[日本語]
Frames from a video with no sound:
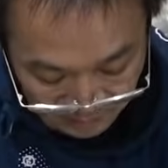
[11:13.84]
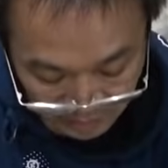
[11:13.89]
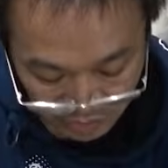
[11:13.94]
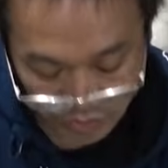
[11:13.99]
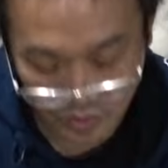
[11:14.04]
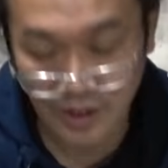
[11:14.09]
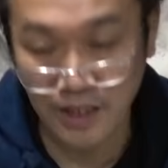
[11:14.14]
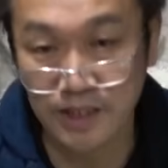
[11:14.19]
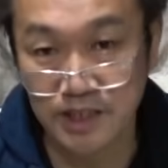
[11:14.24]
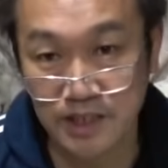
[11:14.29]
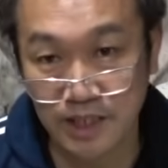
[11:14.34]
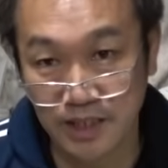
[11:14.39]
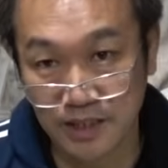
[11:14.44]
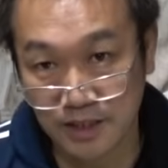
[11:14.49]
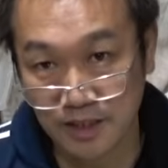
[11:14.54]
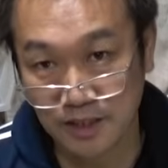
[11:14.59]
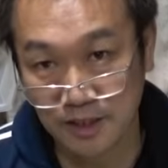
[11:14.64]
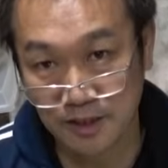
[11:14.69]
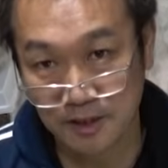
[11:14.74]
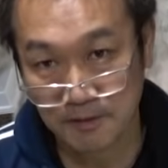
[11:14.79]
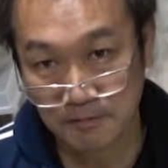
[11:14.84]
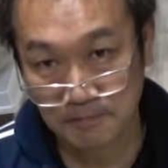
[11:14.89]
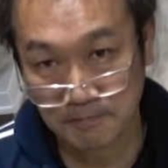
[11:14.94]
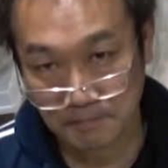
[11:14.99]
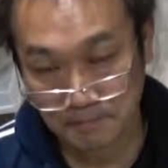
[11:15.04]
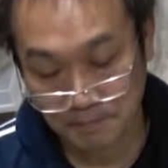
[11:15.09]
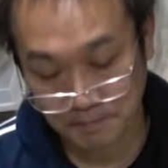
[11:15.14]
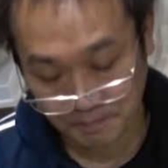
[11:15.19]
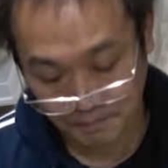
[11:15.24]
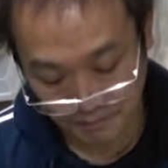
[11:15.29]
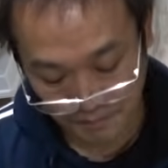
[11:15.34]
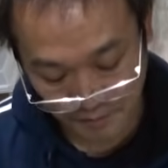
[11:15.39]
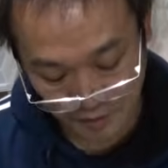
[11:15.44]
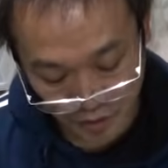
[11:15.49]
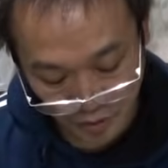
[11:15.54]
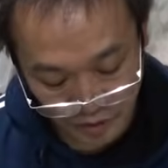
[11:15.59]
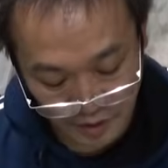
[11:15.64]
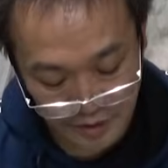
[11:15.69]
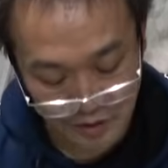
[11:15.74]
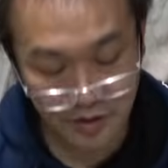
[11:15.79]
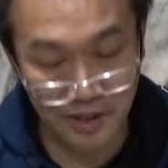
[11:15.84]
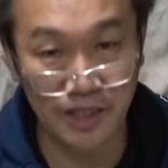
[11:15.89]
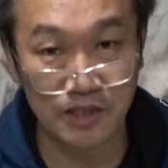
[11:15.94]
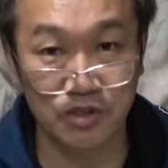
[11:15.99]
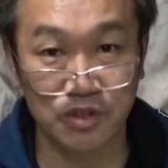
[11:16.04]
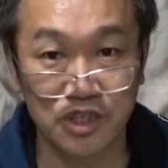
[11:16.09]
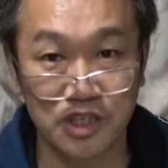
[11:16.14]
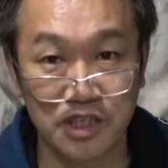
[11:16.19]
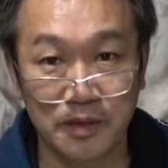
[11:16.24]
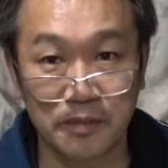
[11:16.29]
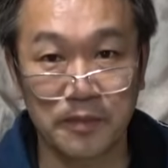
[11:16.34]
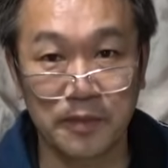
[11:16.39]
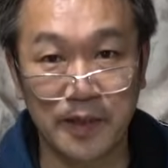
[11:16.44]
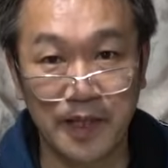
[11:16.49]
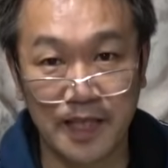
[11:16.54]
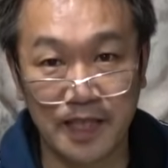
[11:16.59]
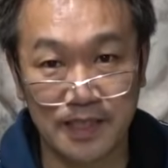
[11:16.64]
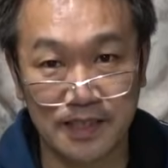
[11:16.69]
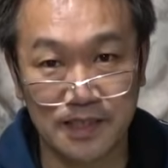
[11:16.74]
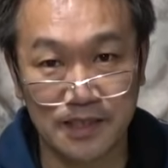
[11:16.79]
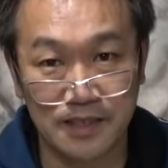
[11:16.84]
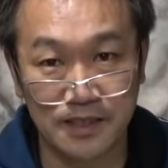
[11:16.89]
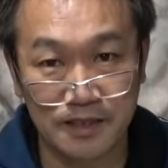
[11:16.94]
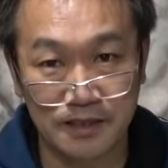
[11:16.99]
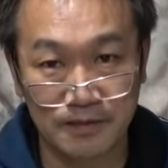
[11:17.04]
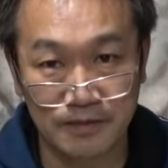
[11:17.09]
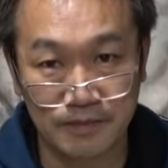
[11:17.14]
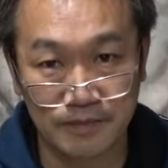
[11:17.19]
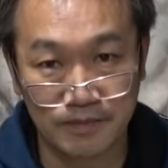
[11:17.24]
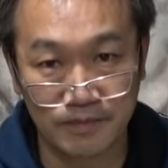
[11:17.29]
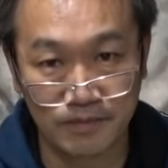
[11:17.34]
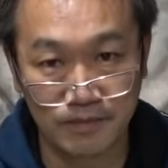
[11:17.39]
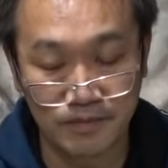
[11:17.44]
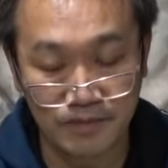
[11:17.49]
まあそんな感じですとりあえず。加水してみます、はい。